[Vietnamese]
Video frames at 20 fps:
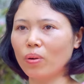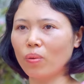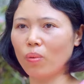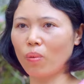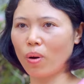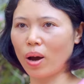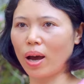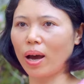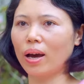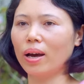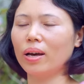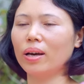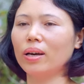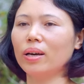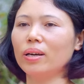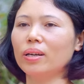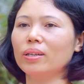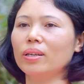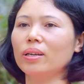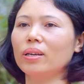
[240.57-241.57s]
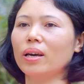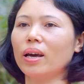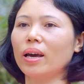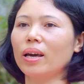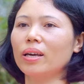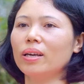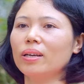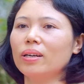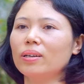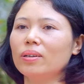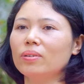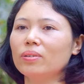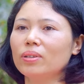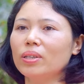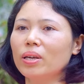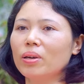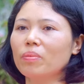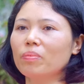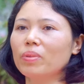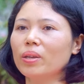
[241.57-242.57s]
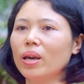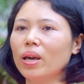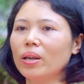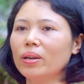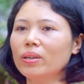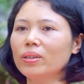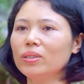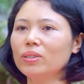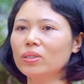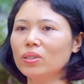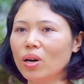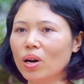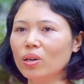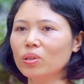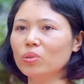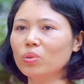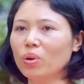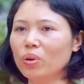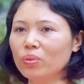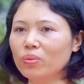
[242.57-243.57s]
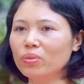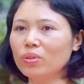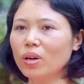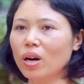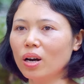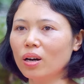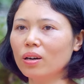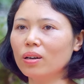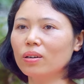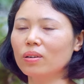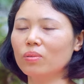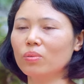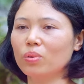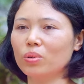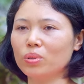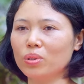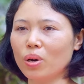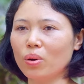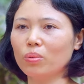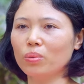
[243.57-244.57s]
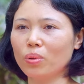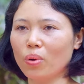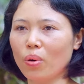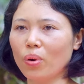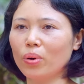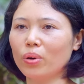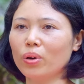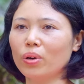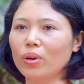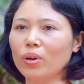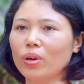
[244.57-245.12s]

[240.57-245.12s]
hiệu quả thì hãy cứ tìm đến trường Xuân Vương của chồng tôi.